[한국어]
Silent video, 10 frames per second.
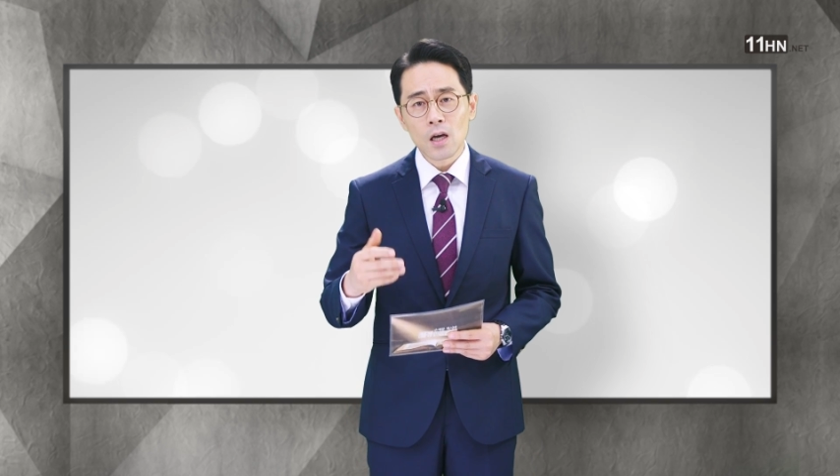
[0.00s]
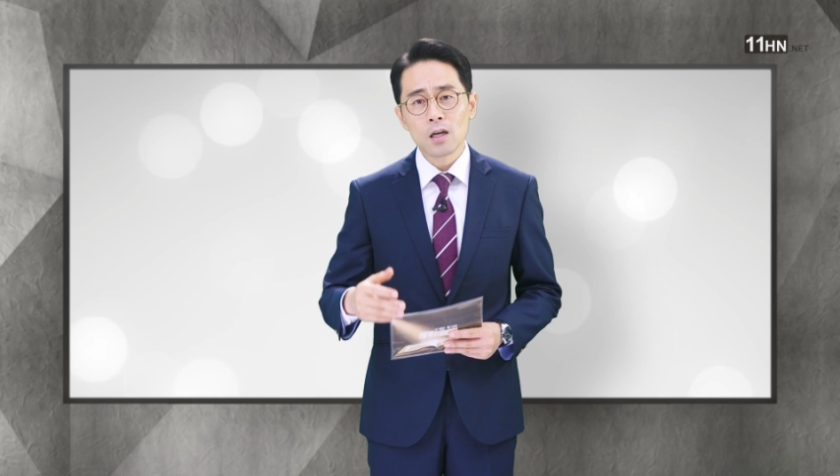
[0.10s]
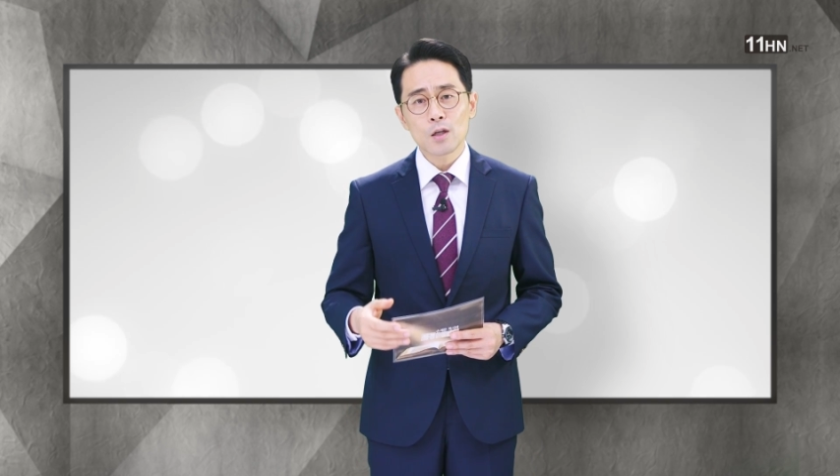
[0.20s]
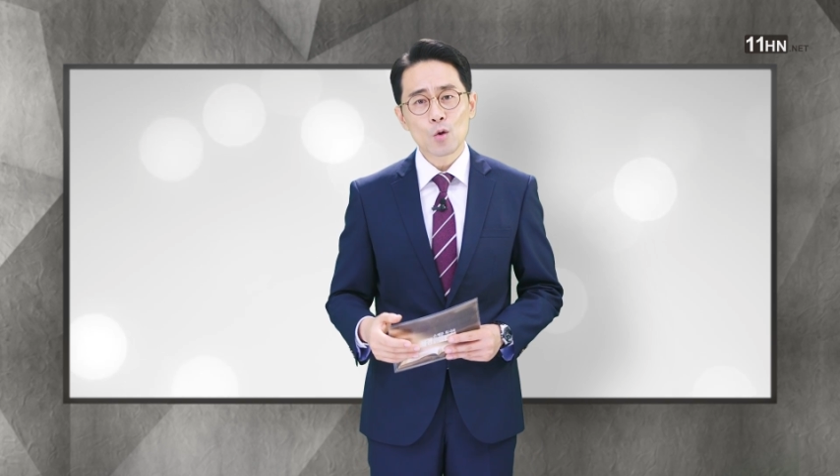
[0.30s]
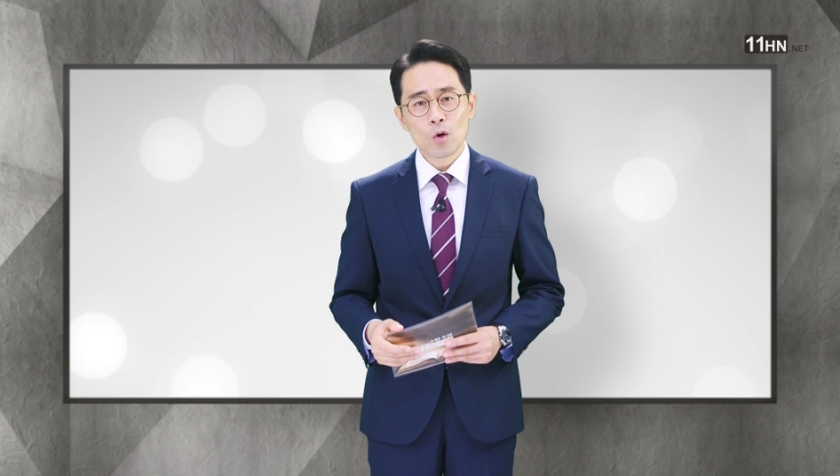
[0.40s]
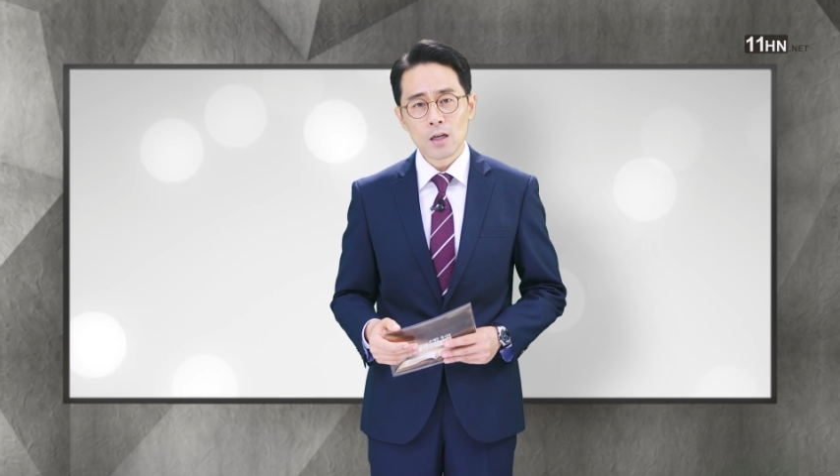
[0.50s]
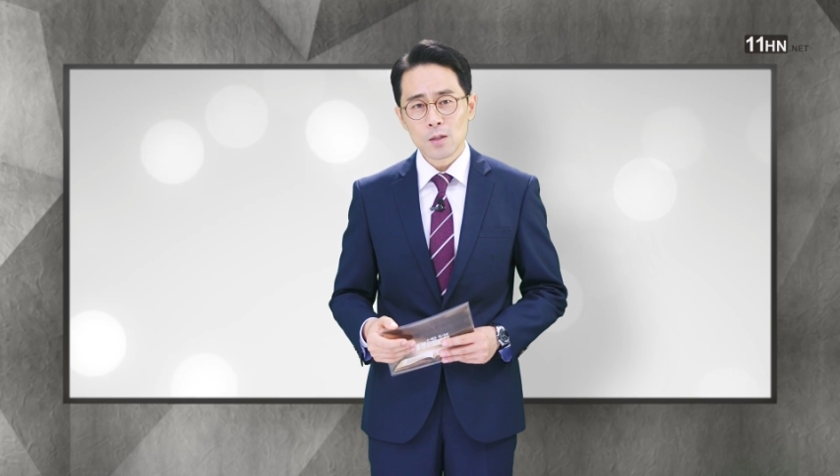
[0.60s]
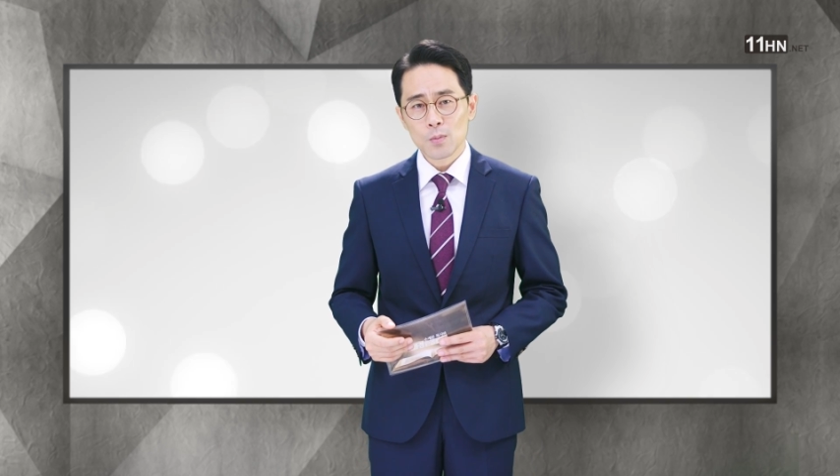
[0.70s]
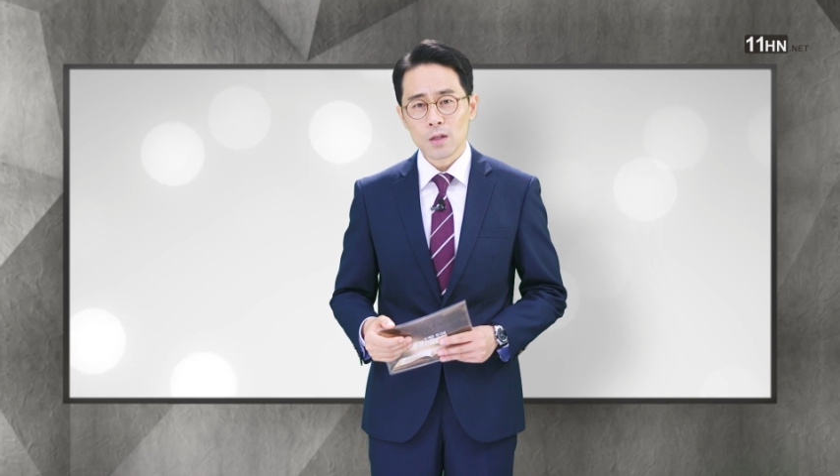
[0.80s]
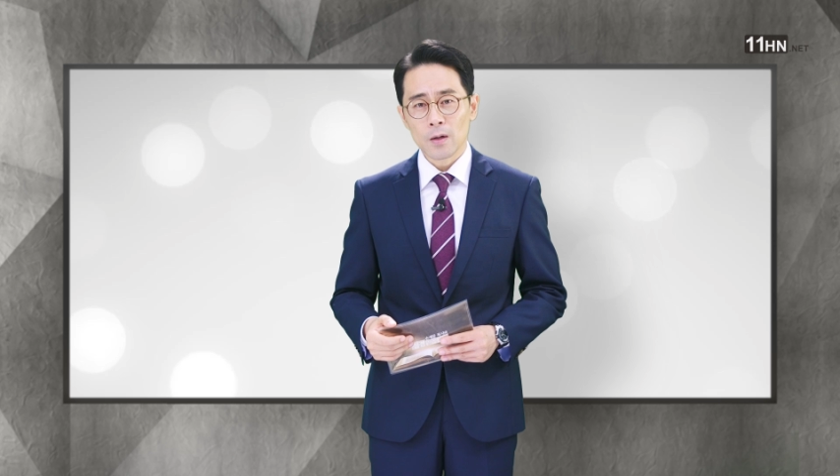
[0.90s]
하기를
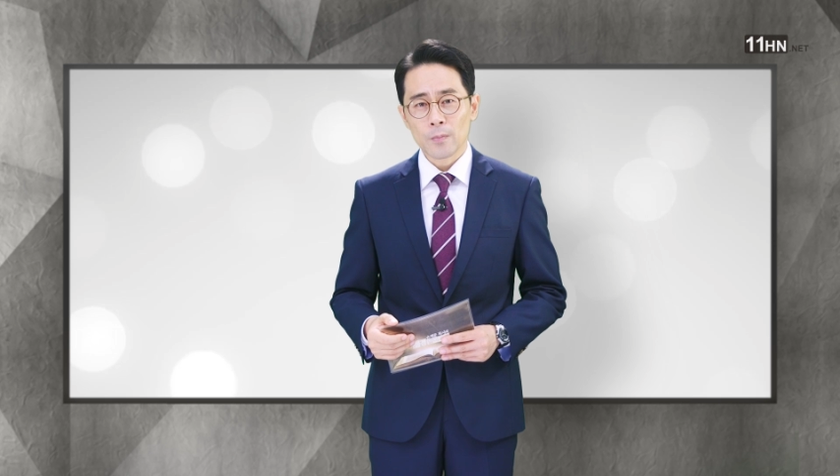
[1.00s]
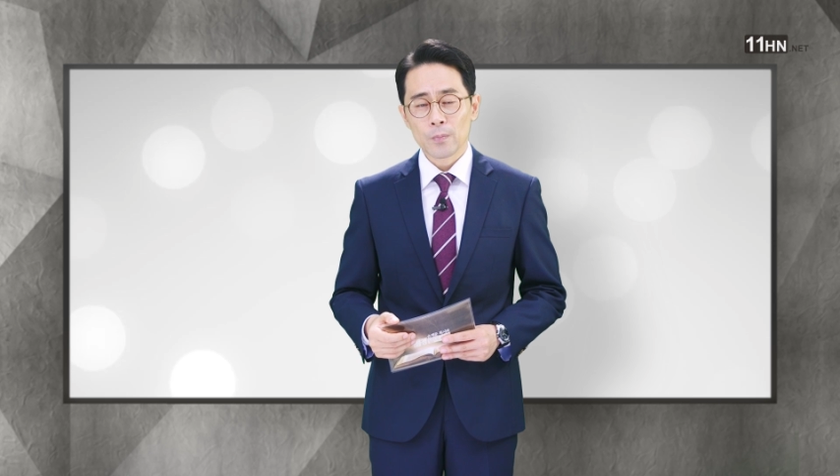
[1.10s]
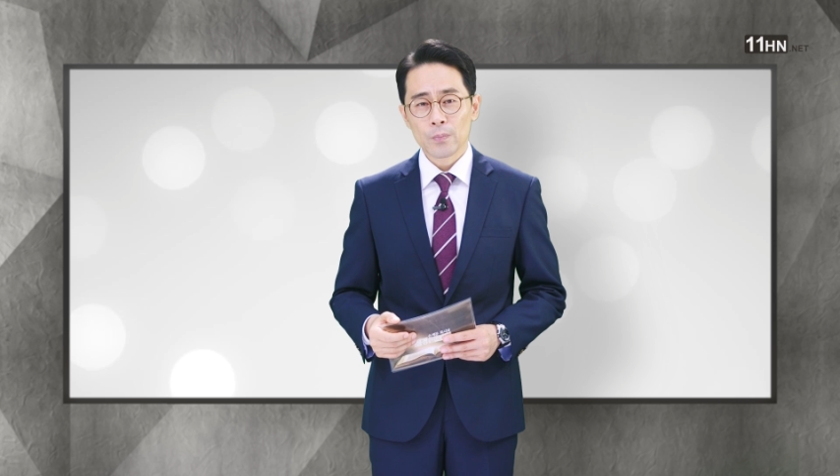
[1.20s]
원하십니다.